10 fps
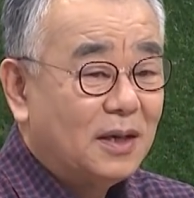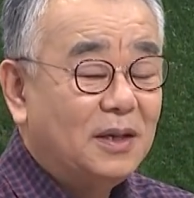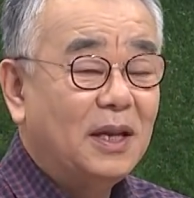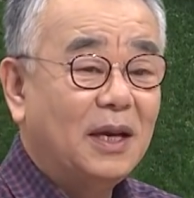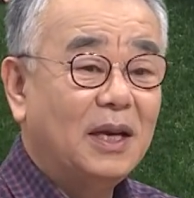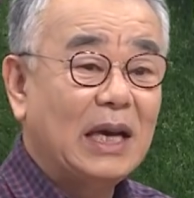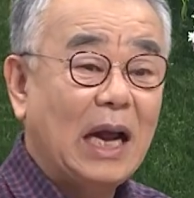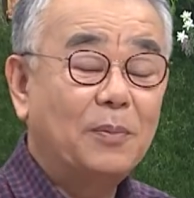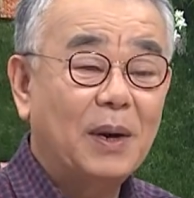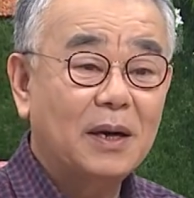근데 이
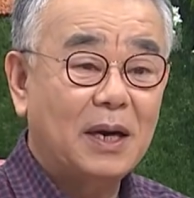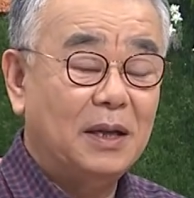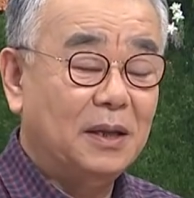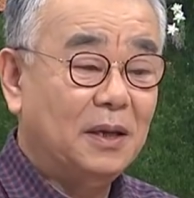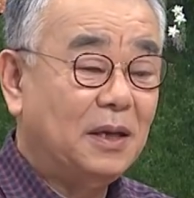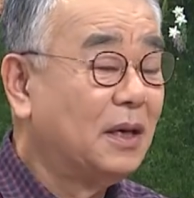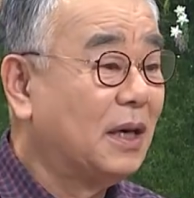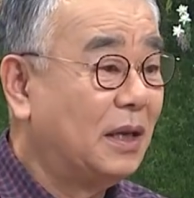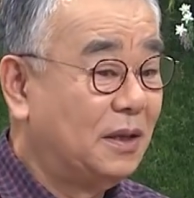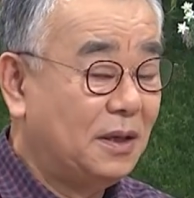얄팍한
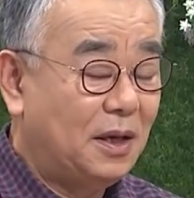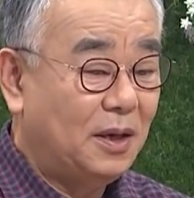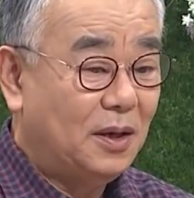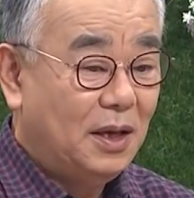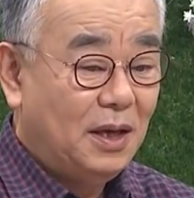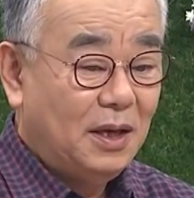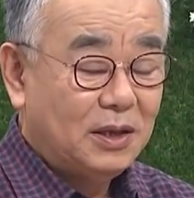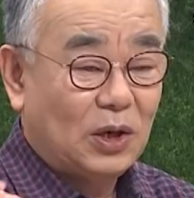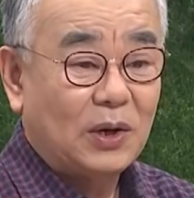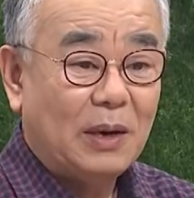인간들이
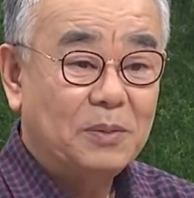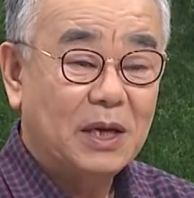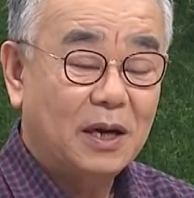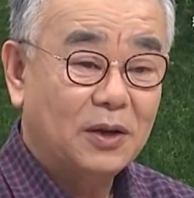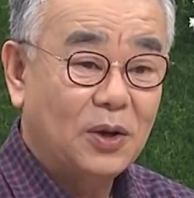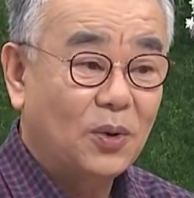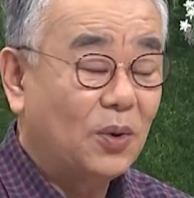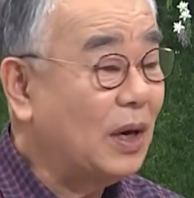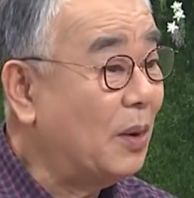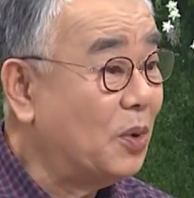저 남자랑
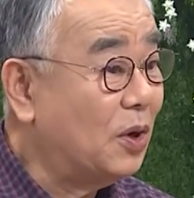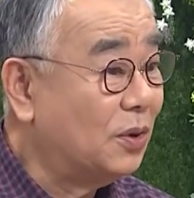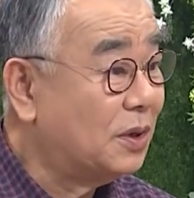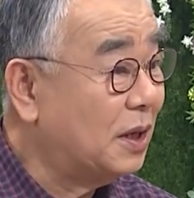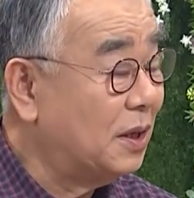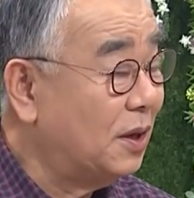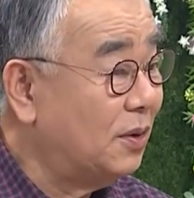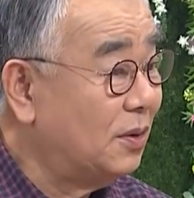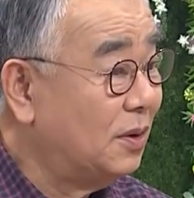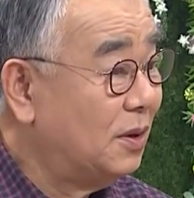결혼하면 어떻게 돼요?